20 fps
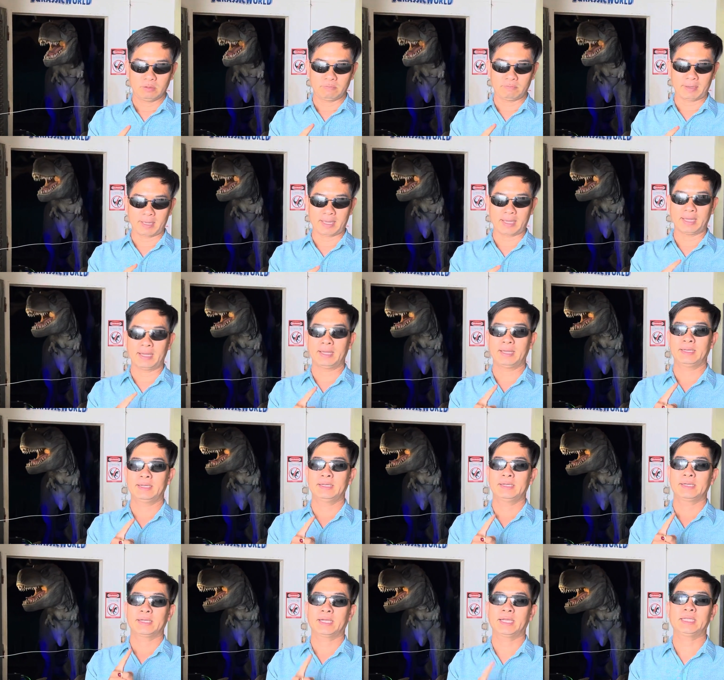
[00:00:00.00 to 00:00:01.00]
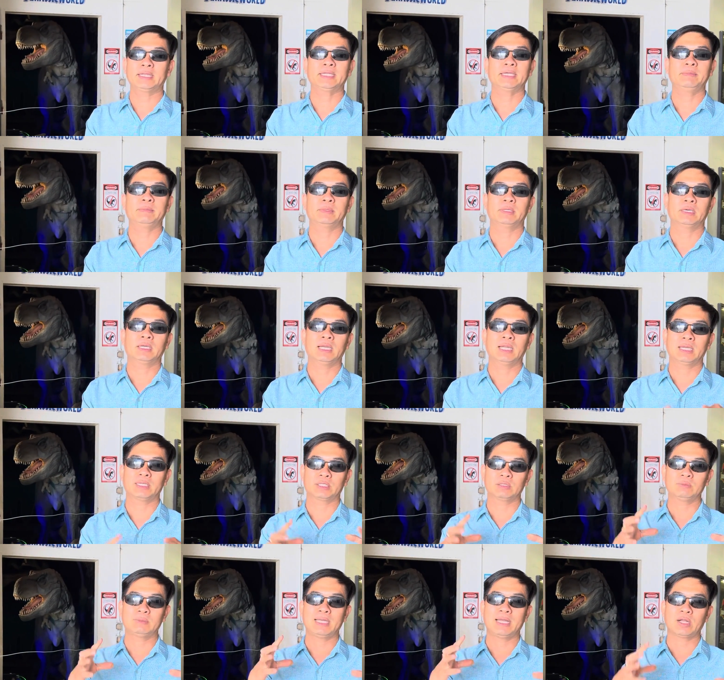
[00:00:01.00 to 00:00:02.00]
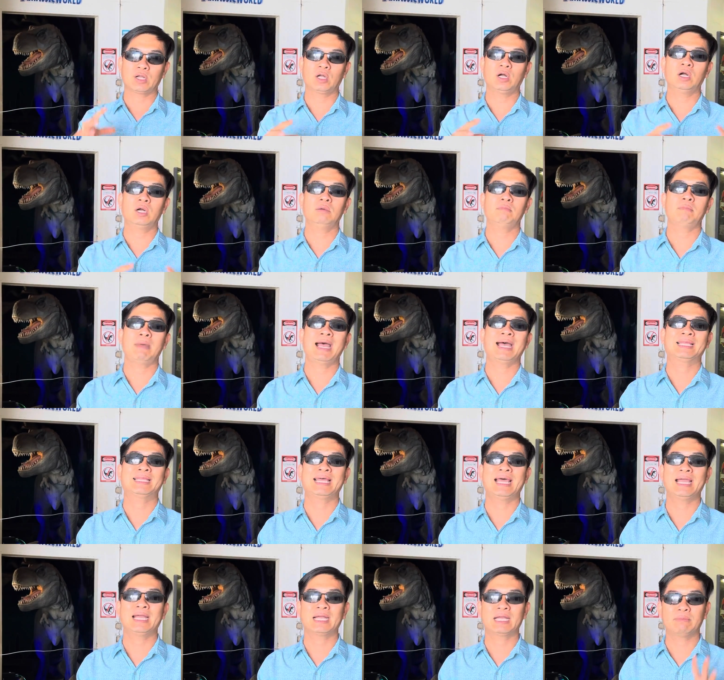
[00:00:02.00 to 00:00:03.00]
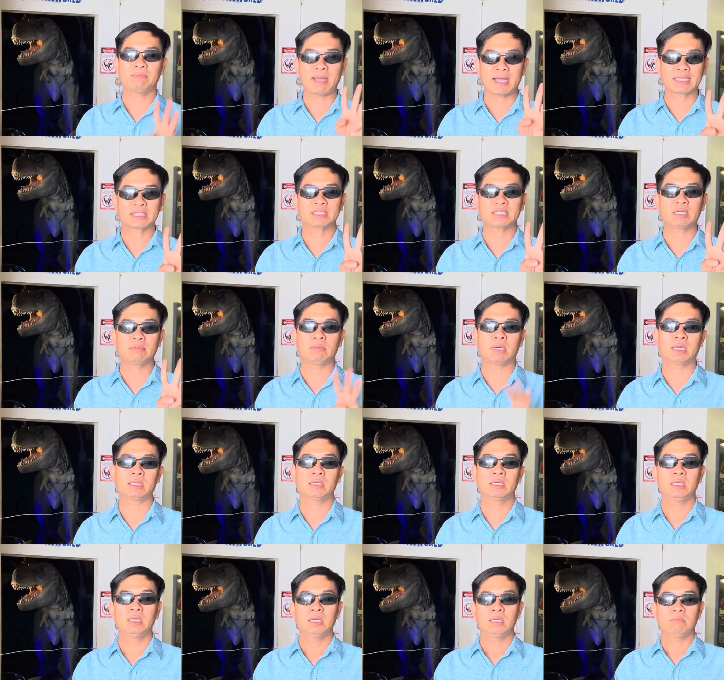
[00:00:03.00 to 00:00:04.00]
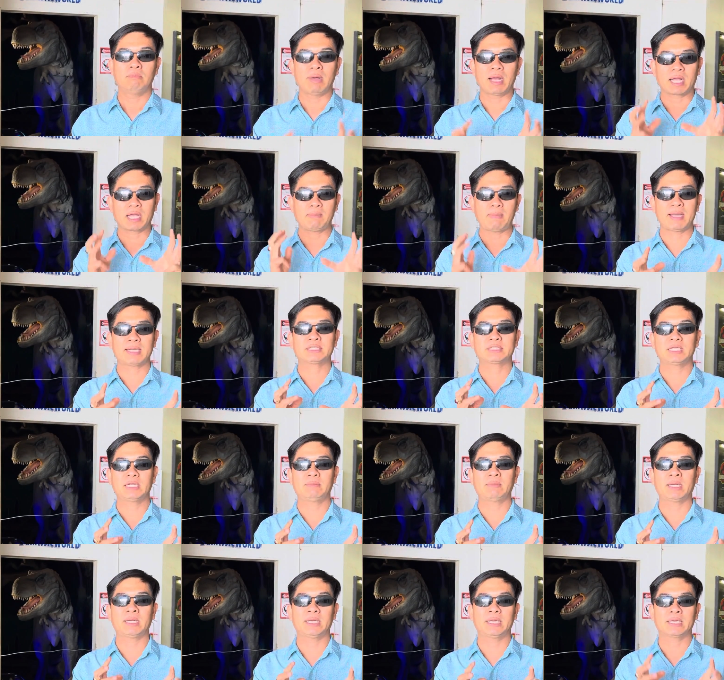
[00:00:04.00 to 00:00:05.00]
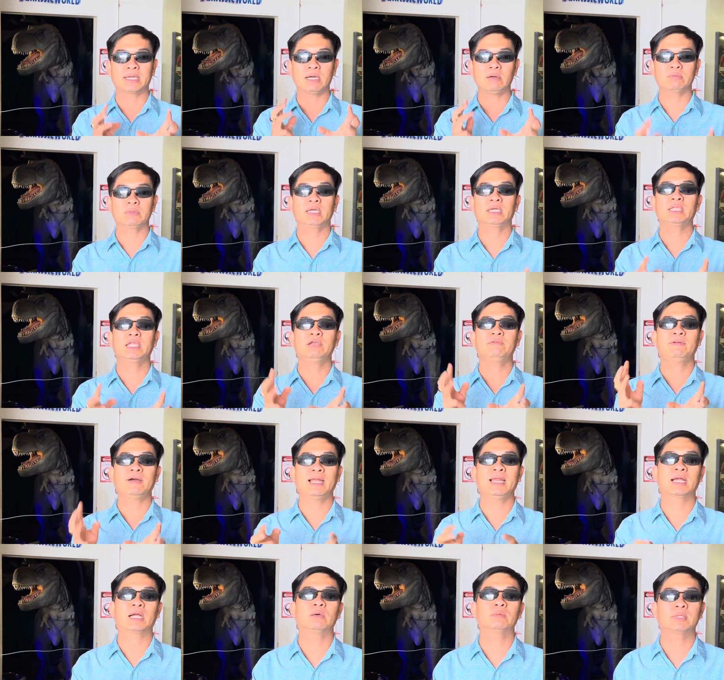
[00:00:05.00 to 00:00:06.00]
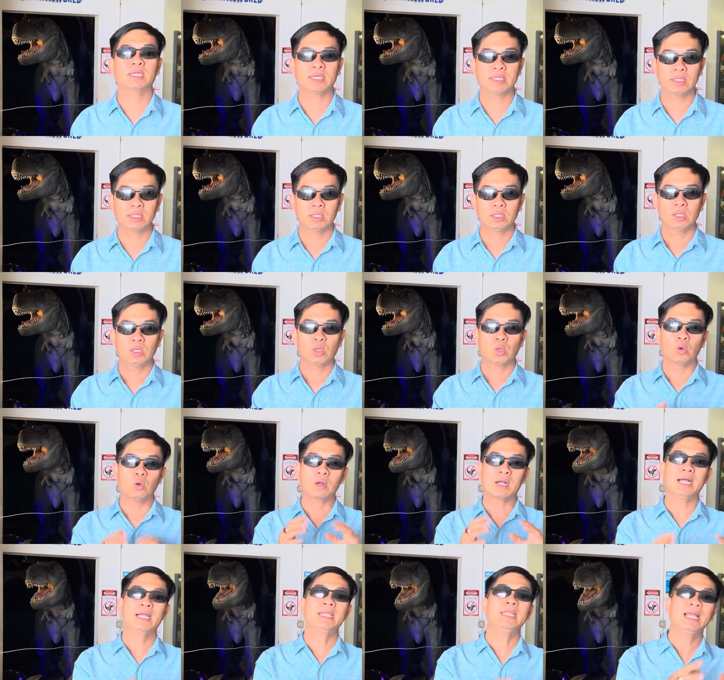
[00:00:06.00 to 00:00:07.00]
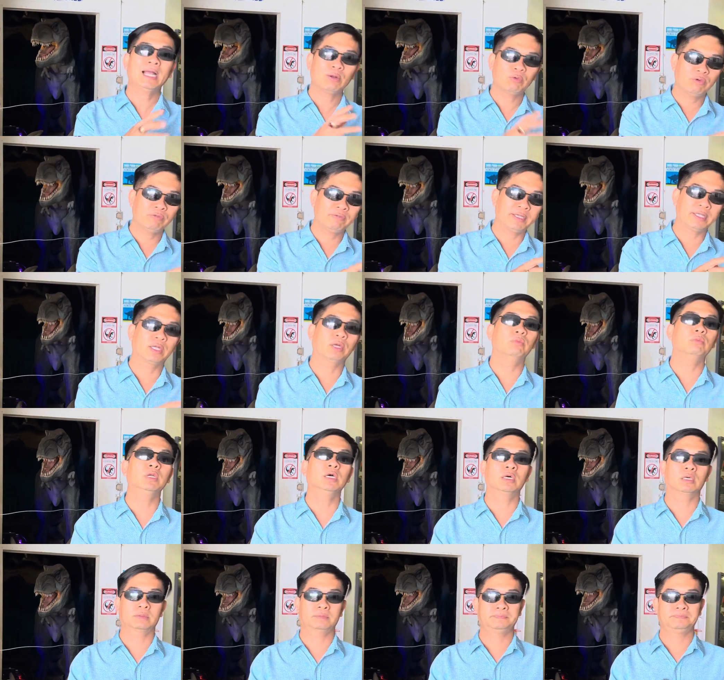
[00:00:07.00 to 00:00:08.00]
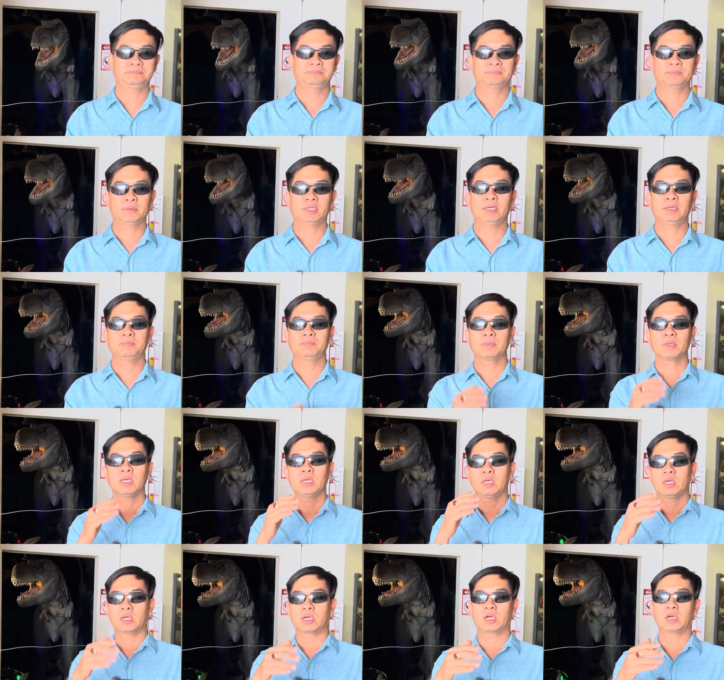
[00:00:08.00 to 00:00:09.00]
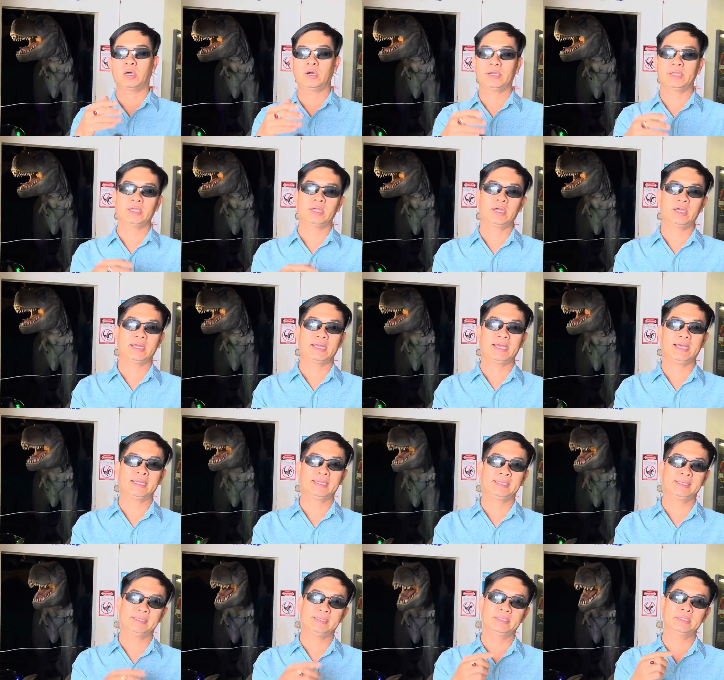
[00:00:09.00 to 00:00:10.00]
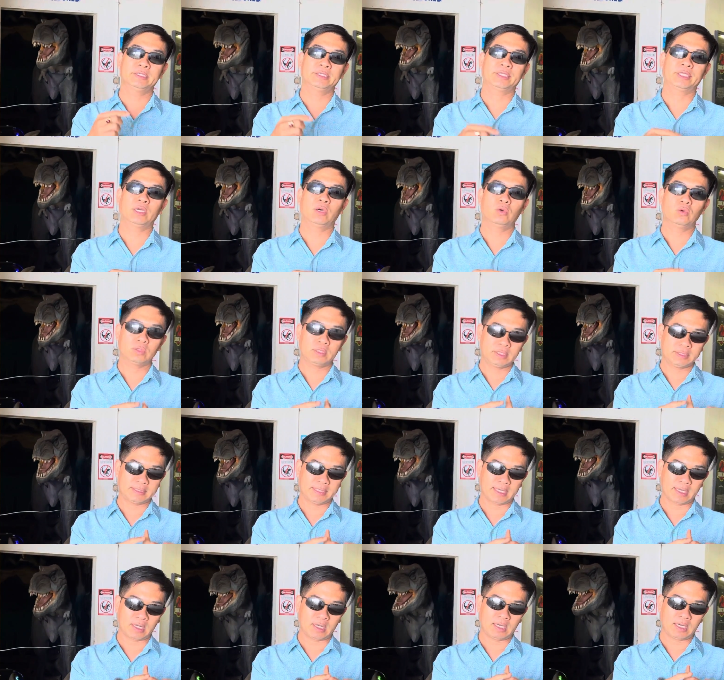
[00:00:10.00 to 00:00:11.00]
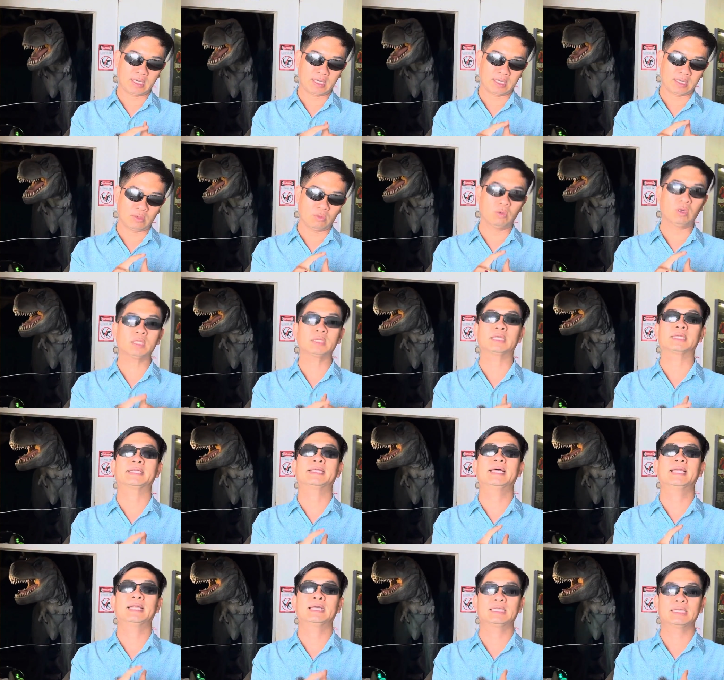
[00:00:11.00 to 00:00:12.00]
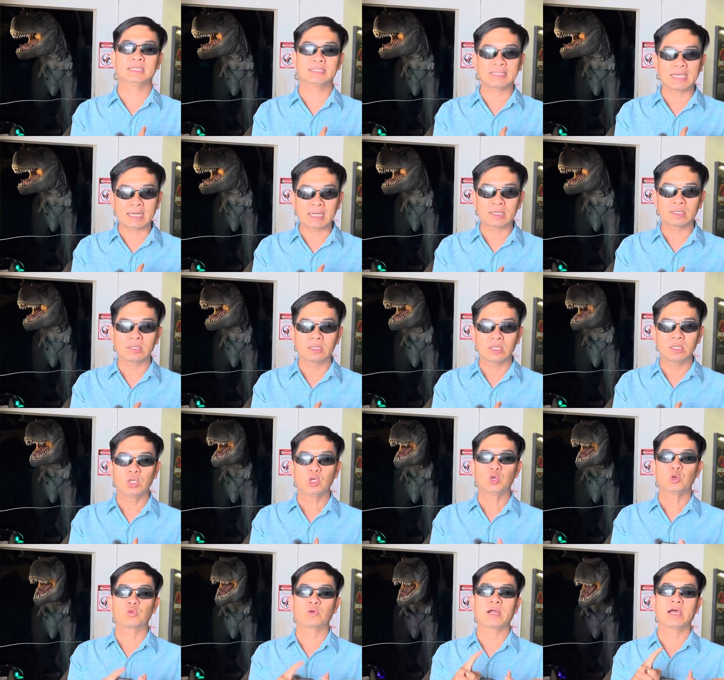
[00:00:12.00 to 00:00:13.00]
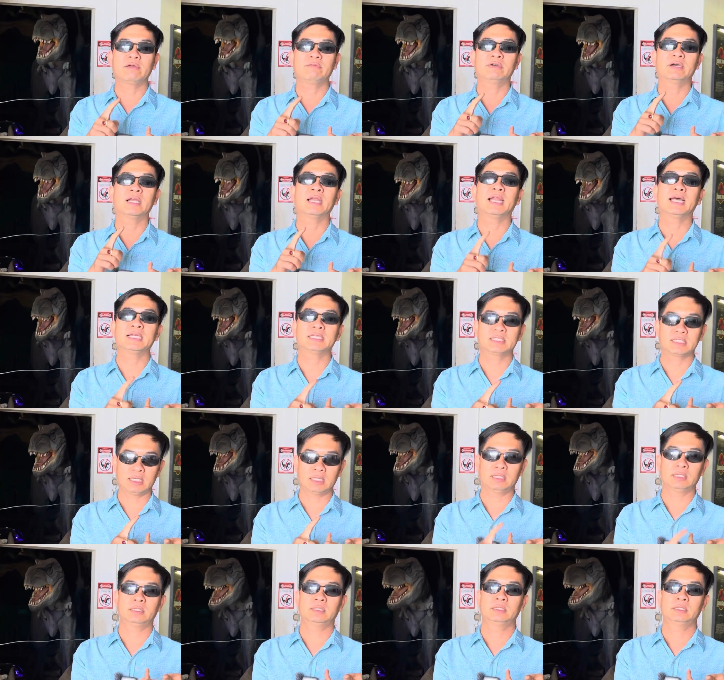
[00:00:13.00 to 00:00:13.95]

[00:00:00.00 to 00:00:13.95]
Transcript: và kế tiếp nữa là chúng ta có 3 tháng cái bank statement mà cái bank statement này không nhất thiết phải là công ty của cá nhân quý vị cũng được đó rồi ngoài ra thì người chủ thì sẽ có là quốc tịch hay là thẻ xanh driver license